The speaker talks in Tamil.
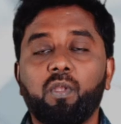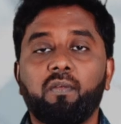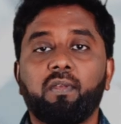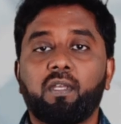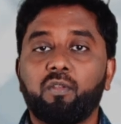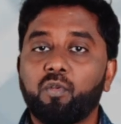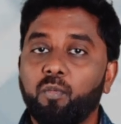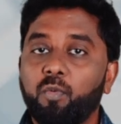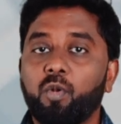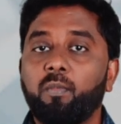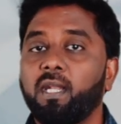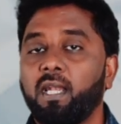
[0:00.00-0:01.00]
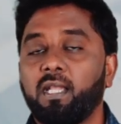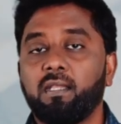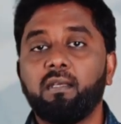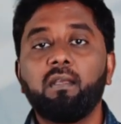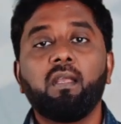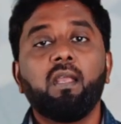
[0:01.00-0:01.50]
ஊற வைக்கிறது ரொம்ப ரொம்ப
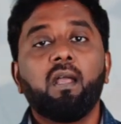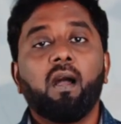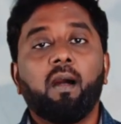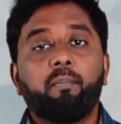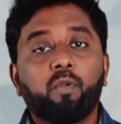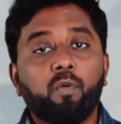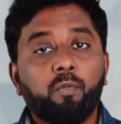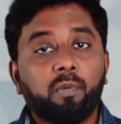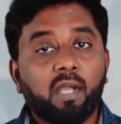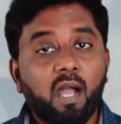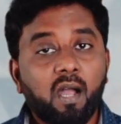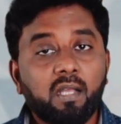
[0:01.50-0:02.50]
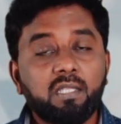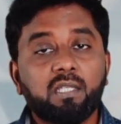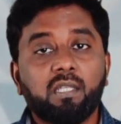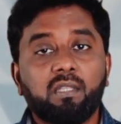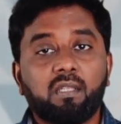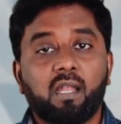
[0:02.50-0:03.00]
நல்லது அப்புறம் காஞ்ச
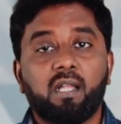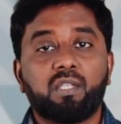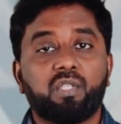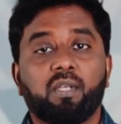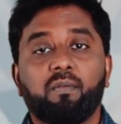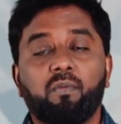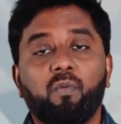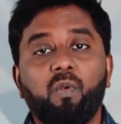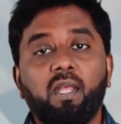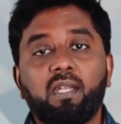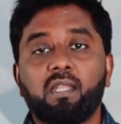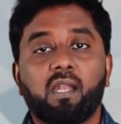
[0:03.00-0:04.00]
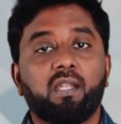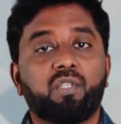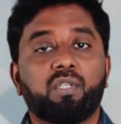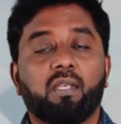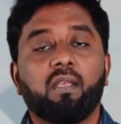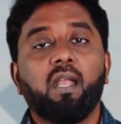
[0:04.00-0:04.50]
திராட்சை உலர்
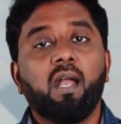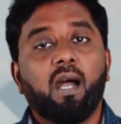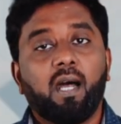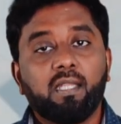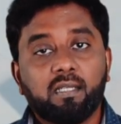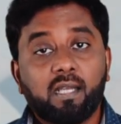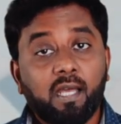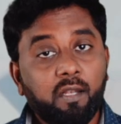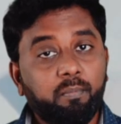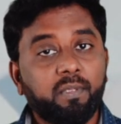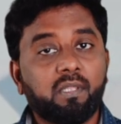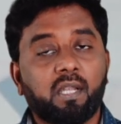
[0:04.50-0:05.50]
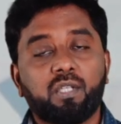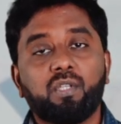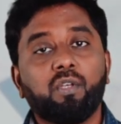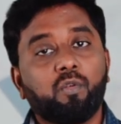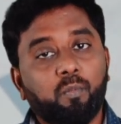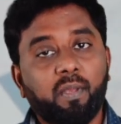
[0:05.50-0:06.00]
திராட்சை அது கருப்பு
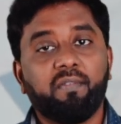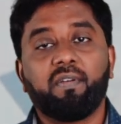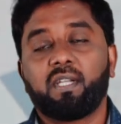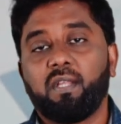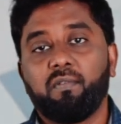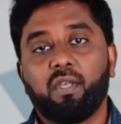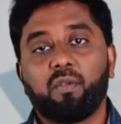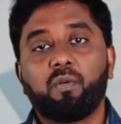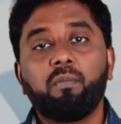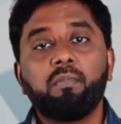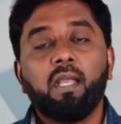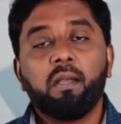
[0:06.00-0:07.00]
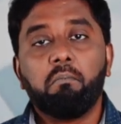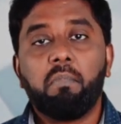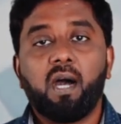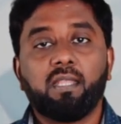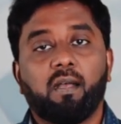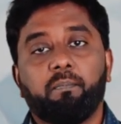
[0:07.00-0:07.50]
திராட்சை ரொம்ப எஃபெக்டிவாக இருக்கும்
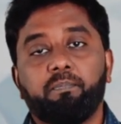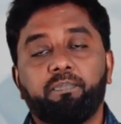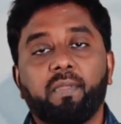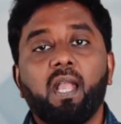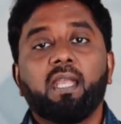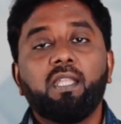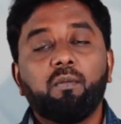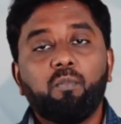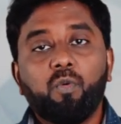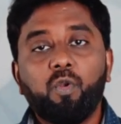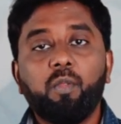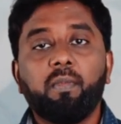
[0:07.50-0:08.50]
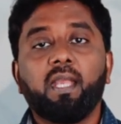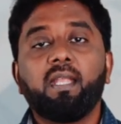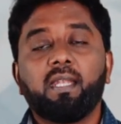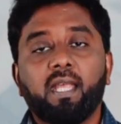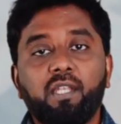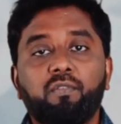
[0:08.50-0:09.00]
பாதாம் இது மூணுமே
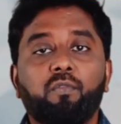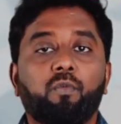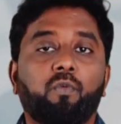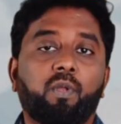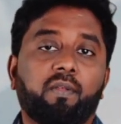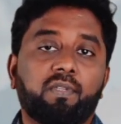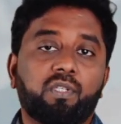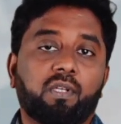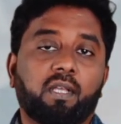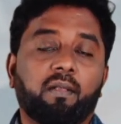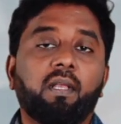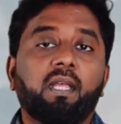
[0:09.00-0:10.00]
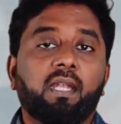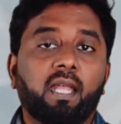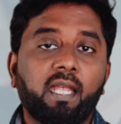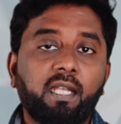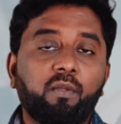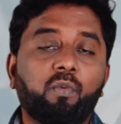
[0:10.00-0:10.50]
நைட் ஊற வச்சுருங்க
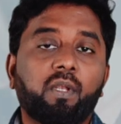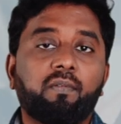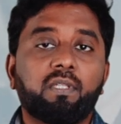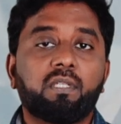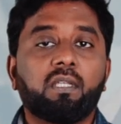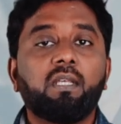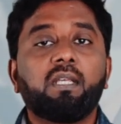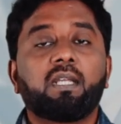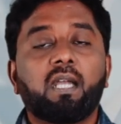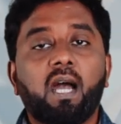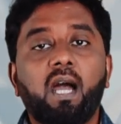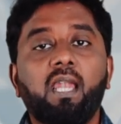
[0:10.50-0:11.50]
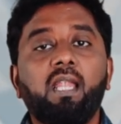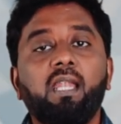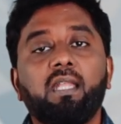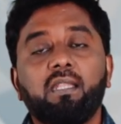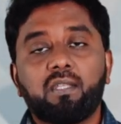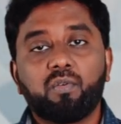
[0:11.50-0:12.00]
நைட் ஊற வச்சுட்டு
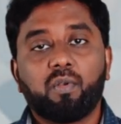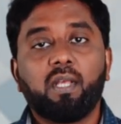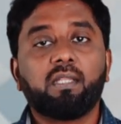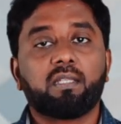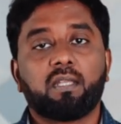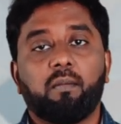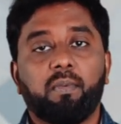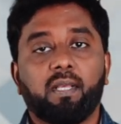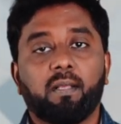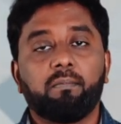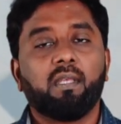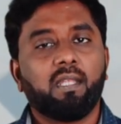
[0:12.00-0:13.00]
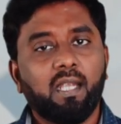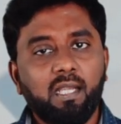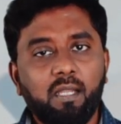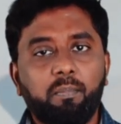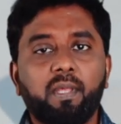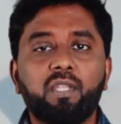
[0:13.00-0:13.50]
காலையில் எழுந்திரிச்சோடனே அதை சாப்பிடுங்க
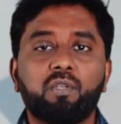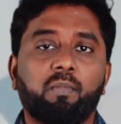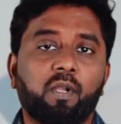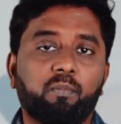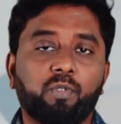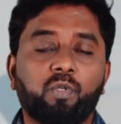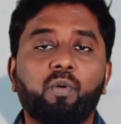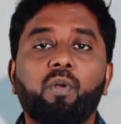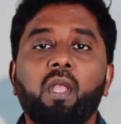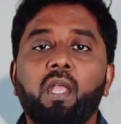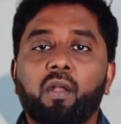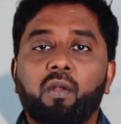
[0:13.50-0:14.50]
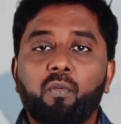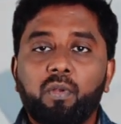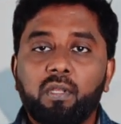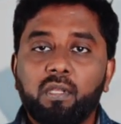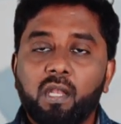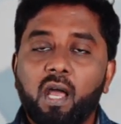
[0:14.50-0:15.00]
ரெண்டு பேரிச்சம்பழம் போதும்
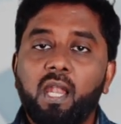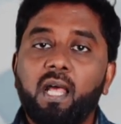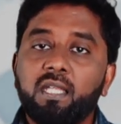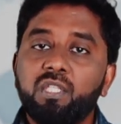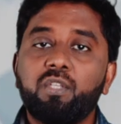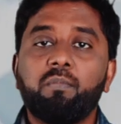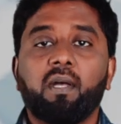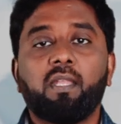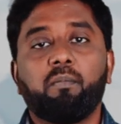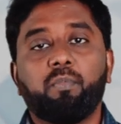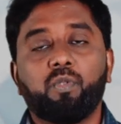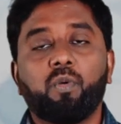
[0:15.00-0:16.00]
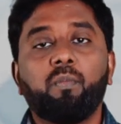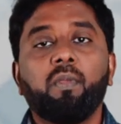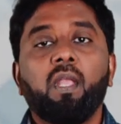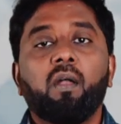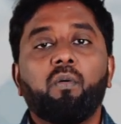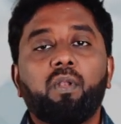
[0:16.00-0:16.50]
ஒரு நாலு அஞ்சு பாதாம் போதும்
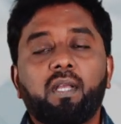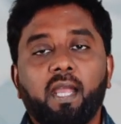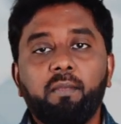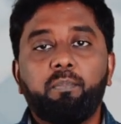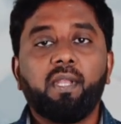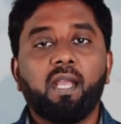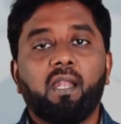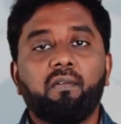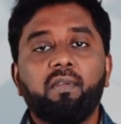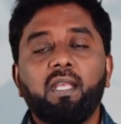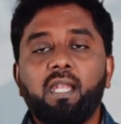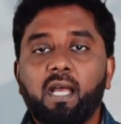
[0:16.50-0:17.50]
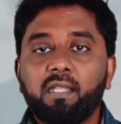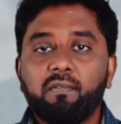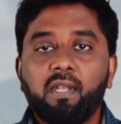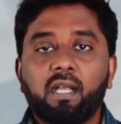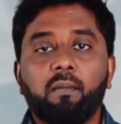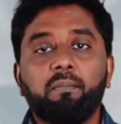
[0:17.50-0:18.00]
ஒரு கைப்பிடி அளவு இல்லை அதை
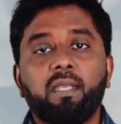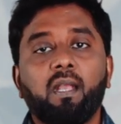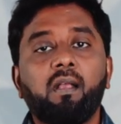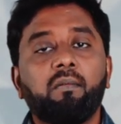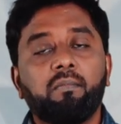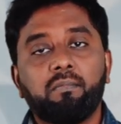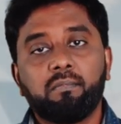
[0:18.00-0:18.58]
விட கம்மியாக